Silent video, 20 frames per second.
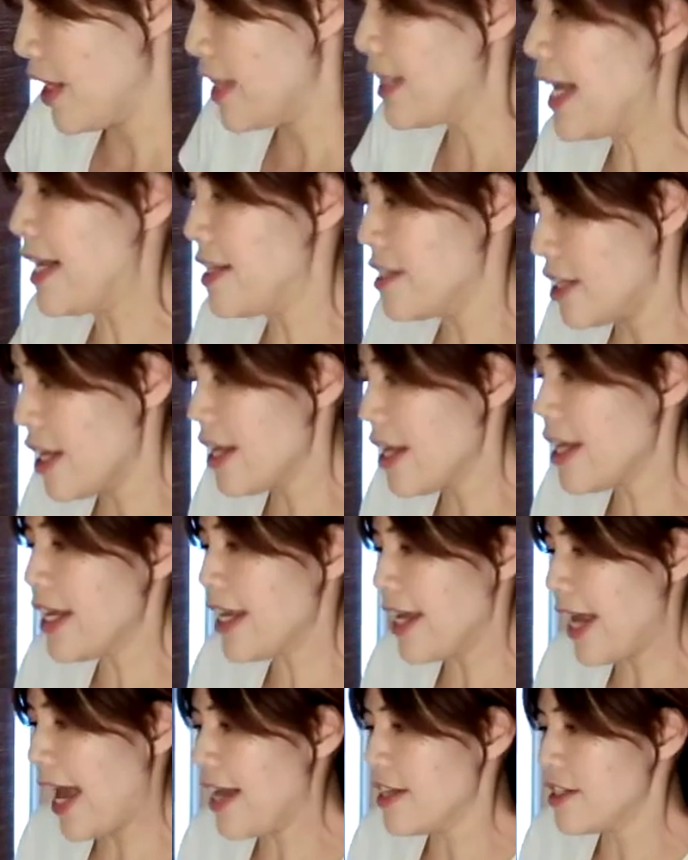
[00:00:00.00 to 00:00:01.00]
男生应
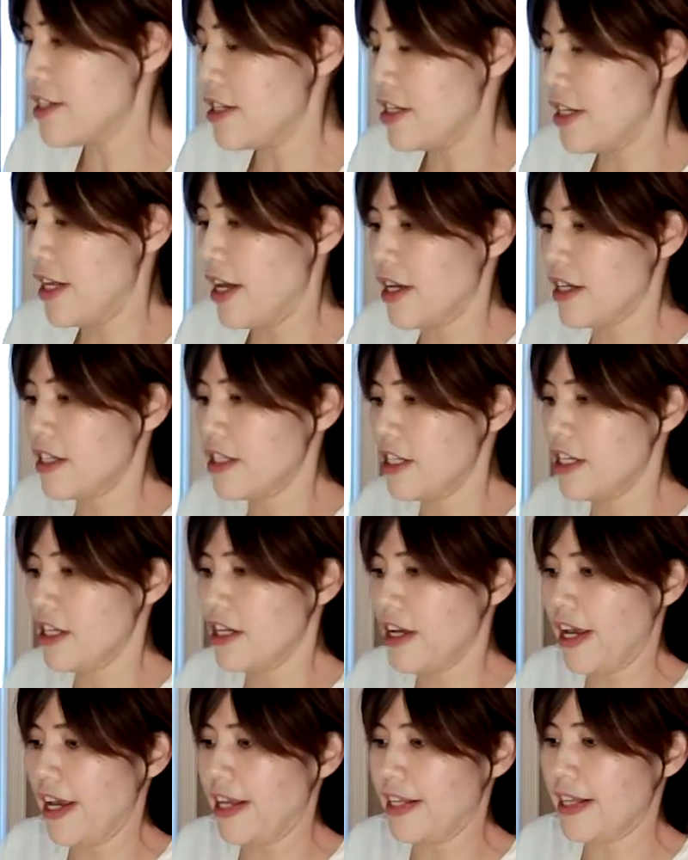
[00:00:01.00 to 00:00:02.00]
该是也是
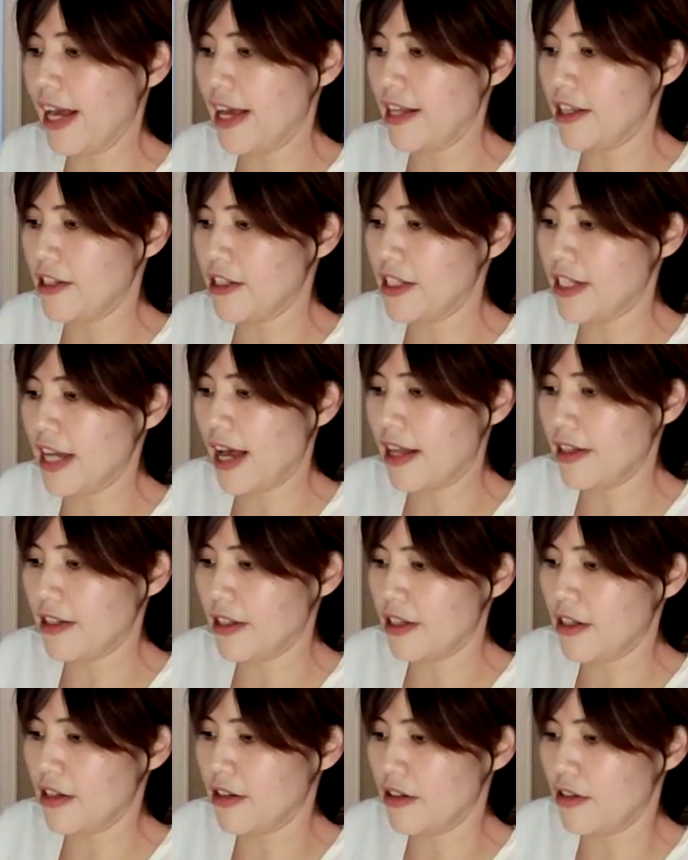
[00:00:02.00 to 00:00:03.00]
可以戴得下的，
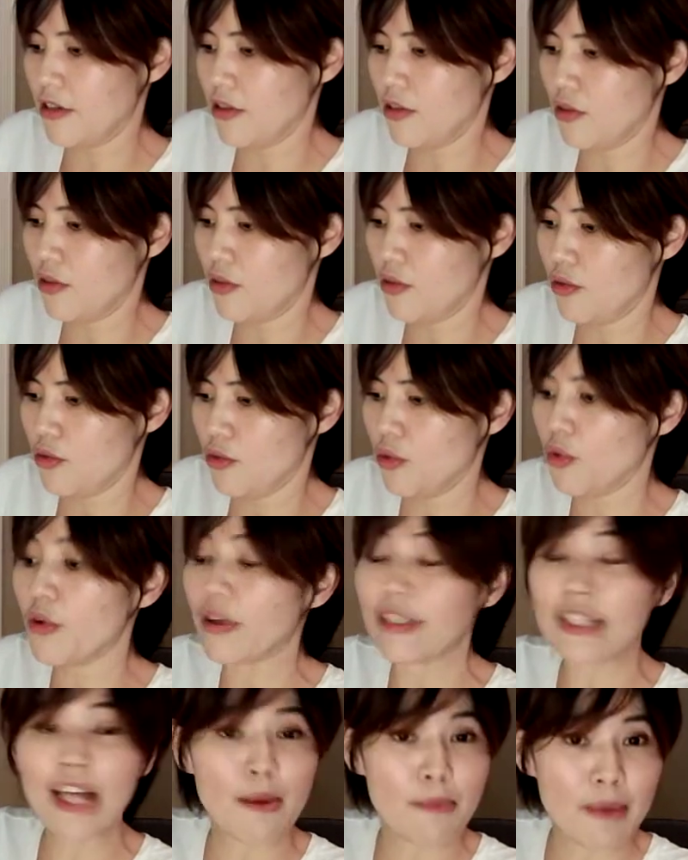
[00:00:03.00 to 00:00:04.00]
如果
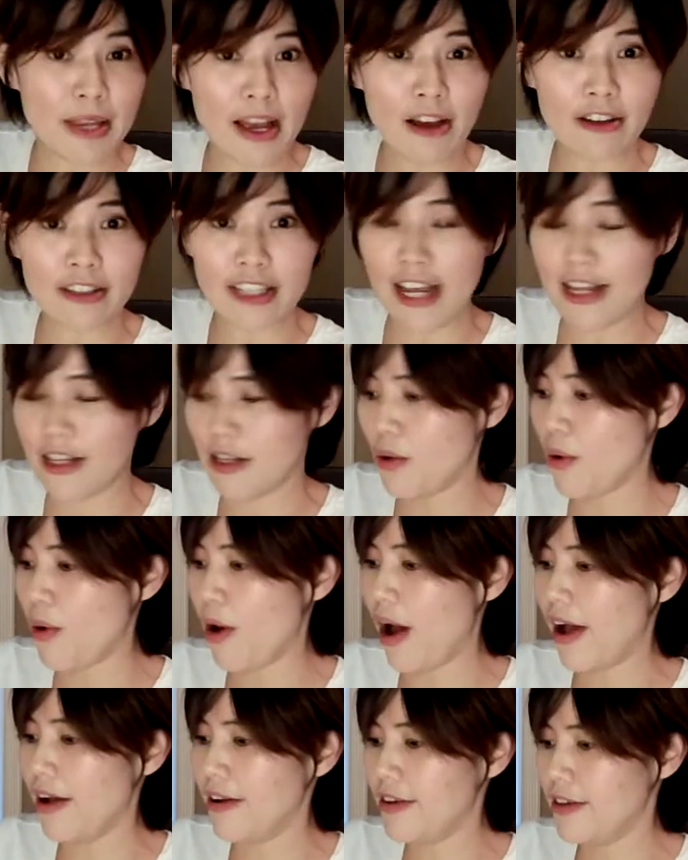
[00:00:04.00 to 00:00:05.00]
他们要戴的话。